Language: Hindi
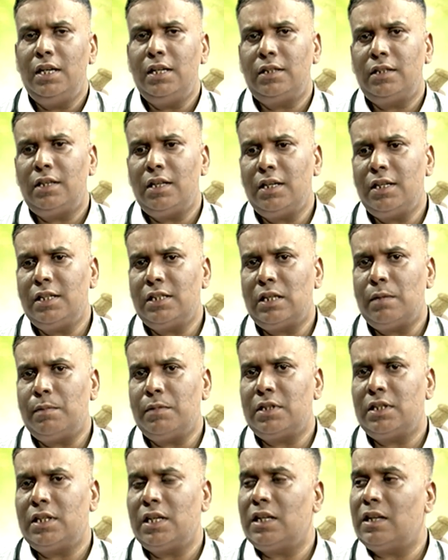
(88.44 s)
इस तरह की
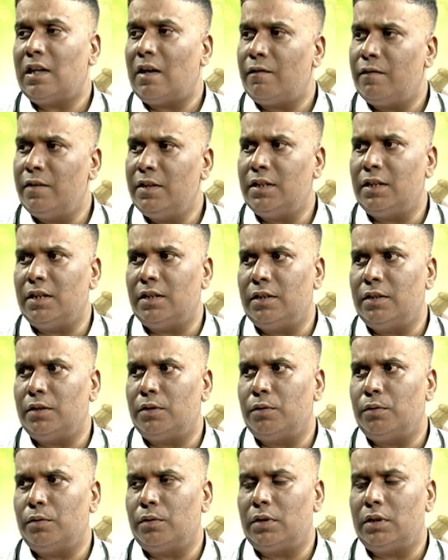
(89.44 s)
समस्या काफ़ी तेज़ी
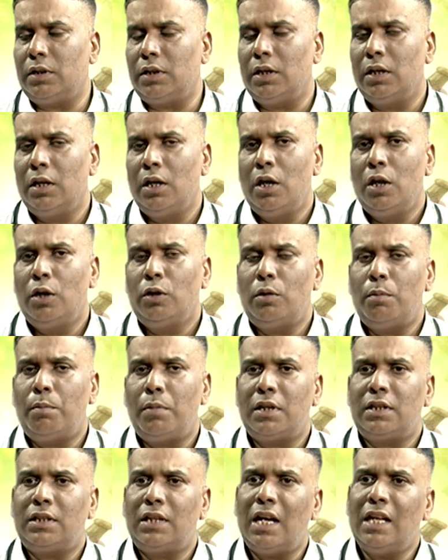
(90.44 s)
से होती है तो
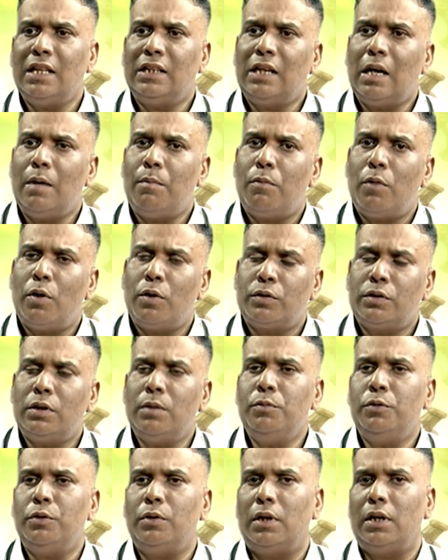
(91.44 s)
बरसात का
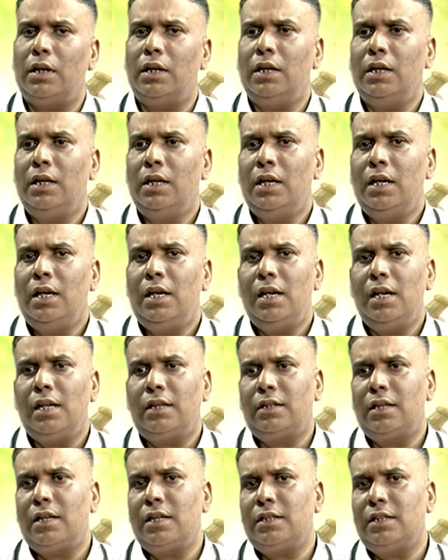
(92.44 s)
मौसम जो है एक
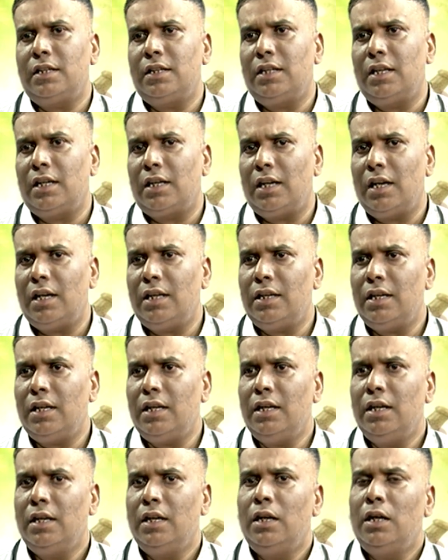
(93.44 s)
तरह से देखा
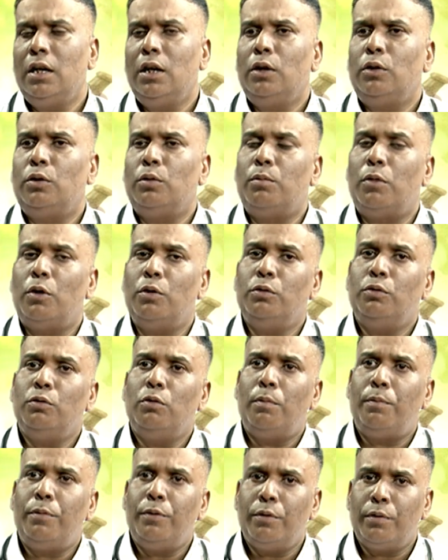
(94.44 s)
जाए तो बहुत
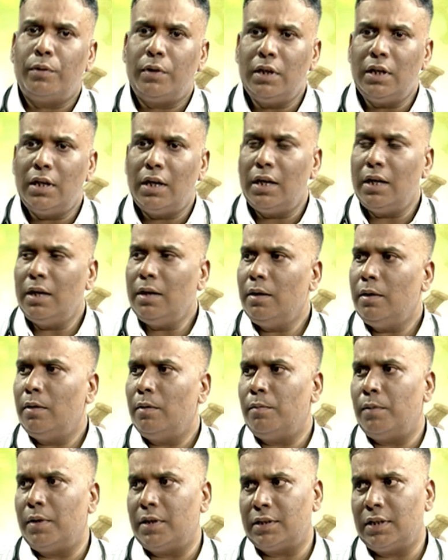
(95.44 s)
उपयोगी है
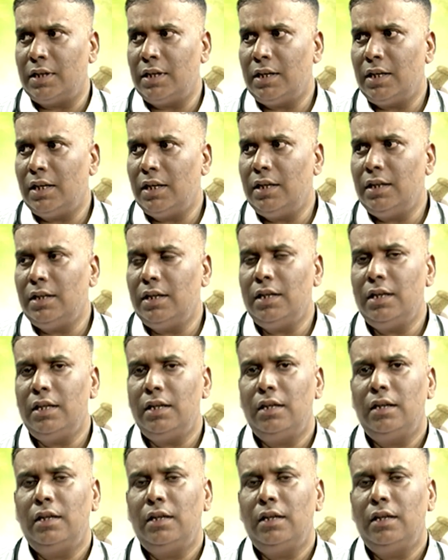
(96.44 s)
फसल के लिए